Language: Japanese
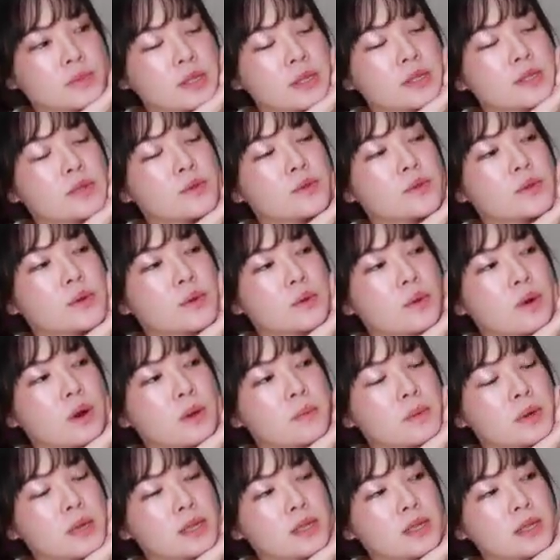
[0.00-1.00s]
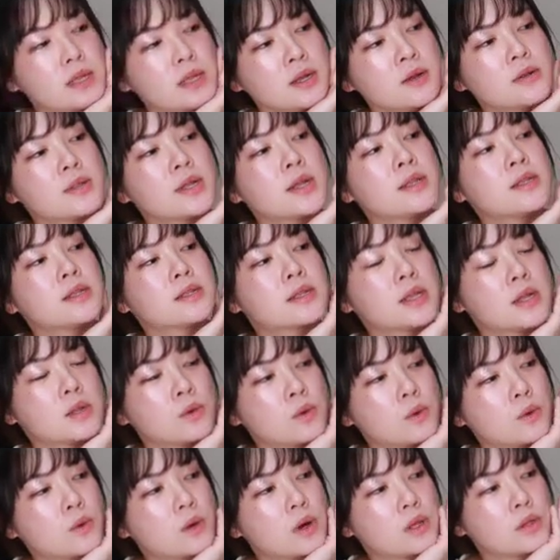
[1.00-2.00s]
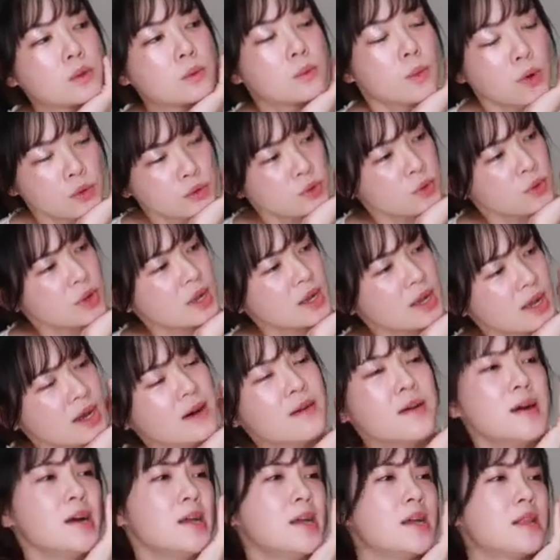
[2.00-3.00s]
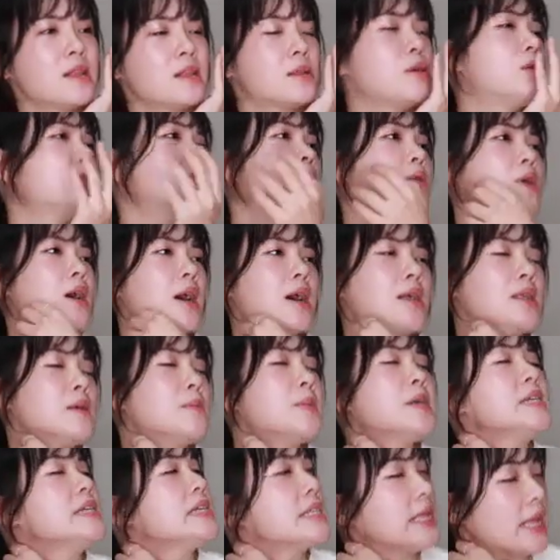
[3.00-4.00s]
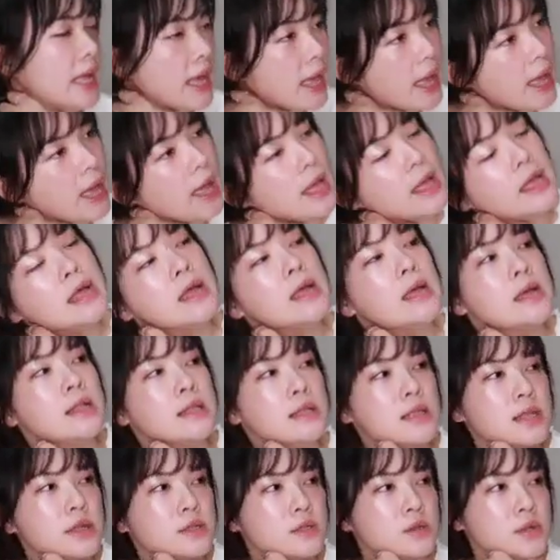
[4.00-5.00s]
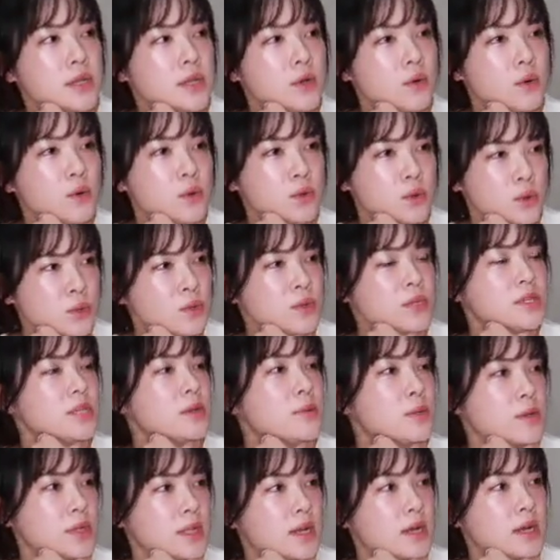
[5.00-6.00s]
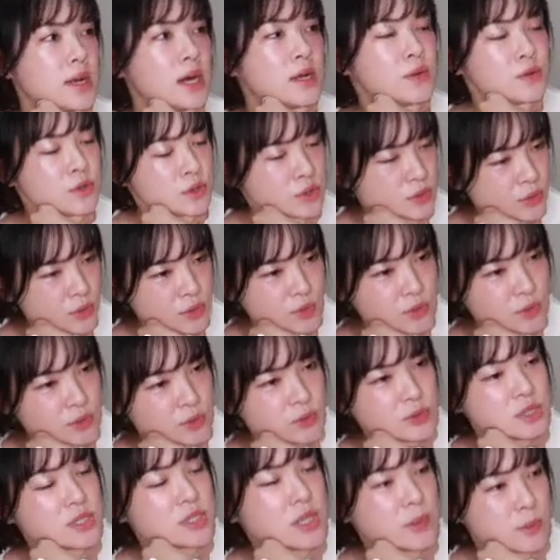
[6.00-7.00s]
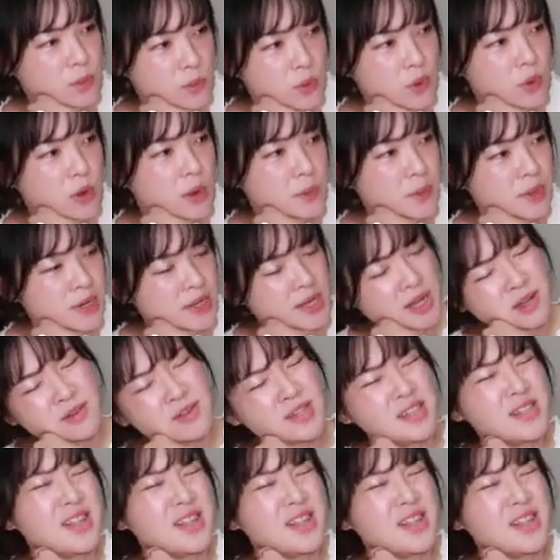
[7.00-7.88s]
なんでだろう、あんまり言いたくないんですけど、あの元が可愛いっていうのがありまして、でそれをどうしてもね隠そうとしてもあんまり隠せな